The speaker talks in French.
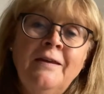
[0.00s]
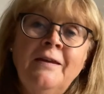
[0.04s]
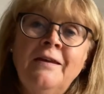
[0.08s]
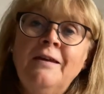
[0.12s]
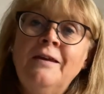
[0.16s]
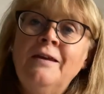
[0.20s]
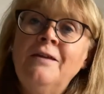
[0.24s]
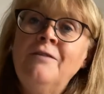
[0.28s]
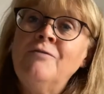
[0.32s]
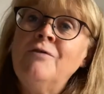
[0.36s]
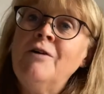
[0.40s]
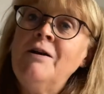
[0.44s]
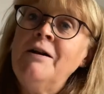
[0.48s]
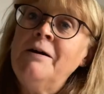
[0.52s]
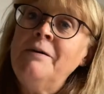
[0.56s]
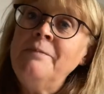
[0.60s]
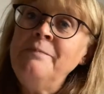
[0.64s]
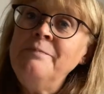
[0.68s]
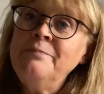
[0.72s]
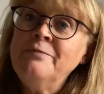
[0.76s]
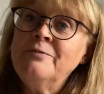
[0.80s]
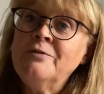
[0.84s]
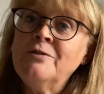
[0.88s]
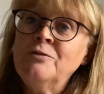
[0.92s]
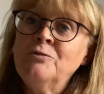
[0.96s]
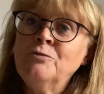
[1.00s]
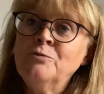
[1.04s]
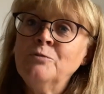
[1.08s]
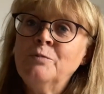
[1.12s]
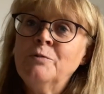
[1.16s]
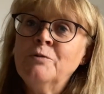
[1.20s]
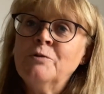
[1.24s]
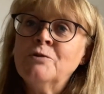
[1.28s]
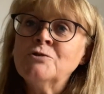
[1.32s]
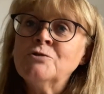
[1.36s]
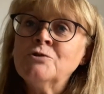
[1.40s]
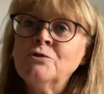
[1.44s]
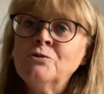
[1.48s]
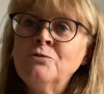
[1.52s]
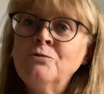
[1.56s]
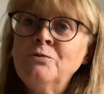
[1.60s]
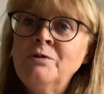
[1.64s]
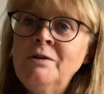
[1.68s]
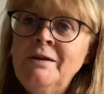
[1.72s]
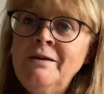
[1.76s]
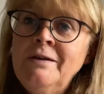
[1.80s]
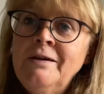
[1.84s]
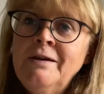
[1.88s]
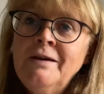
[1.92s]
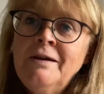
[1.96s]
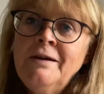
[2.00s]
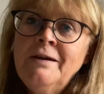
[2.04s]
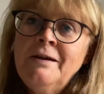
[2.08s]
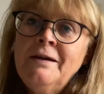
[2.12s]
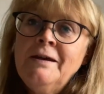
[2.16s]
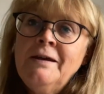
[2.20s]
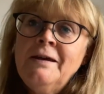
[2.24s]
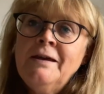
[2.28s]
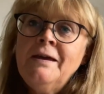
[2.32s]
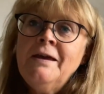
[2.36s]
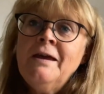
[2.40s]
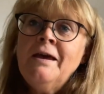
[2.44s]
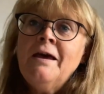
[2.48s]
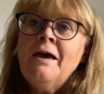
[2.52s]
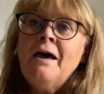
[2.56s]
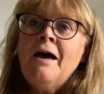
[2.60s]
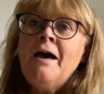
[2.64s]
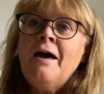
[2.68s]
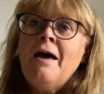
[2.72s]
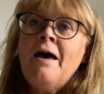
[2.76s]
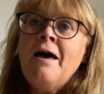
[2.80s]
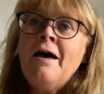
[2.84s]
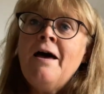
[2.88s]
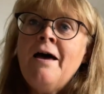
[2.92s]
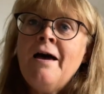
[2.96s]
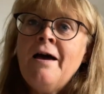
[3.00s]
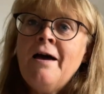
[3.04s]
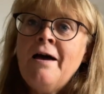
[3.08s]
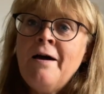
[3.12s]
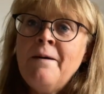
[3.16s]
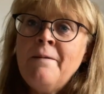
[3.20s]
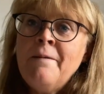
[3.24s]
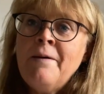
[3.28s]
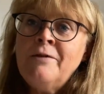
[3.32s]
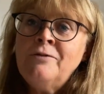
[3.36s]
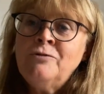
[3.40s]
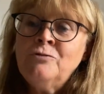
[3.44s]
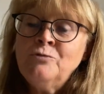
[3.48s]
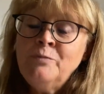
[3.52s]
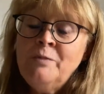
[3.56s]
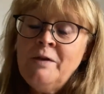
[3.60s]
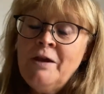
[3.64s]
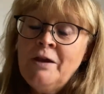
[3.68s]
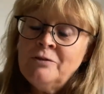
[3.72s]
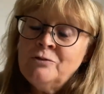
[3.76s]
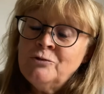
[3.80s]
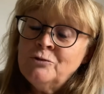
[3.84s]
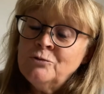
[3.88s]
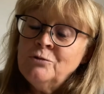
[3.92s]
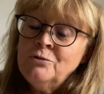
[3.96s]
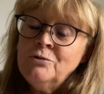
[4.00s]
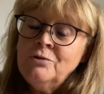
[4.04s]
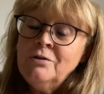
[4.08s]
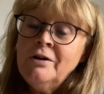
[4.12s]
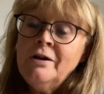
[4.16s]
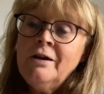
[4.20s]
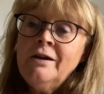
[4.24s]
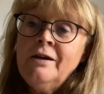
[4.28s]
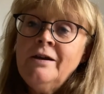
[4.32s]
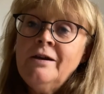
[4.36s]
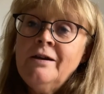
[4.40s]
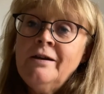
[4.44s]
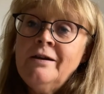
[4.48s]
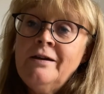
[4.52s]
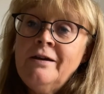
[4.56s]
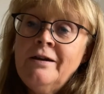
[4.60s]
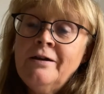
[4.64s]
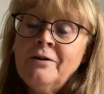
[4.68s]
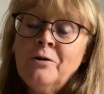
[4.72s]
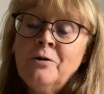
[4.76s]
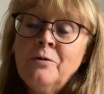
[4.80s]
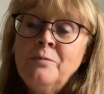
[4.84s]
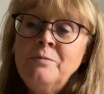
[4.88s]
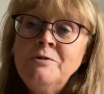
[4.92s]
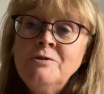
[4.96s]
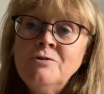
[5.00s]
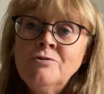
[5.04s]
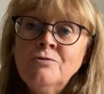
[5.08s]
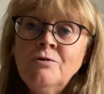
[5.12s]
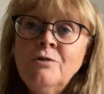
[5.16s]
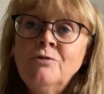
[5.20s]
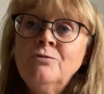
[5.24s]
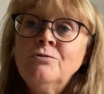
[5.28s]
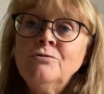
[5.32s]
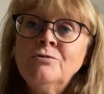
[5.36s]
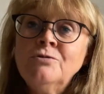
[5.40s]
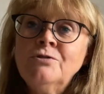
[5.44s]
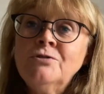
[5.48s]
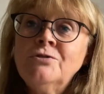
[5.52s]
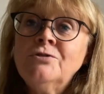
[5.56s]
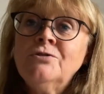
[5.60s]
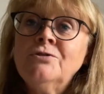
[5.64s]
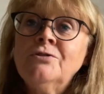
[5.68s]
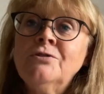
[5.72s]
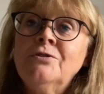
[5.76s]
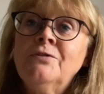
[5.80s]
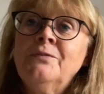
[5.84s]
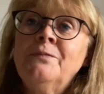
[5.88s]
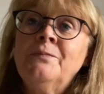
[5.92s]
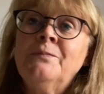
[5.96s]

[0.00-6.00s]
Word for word: Et voilà, c'est tout pour aujourd'hui. à tout bientôt et un gros bisou à tous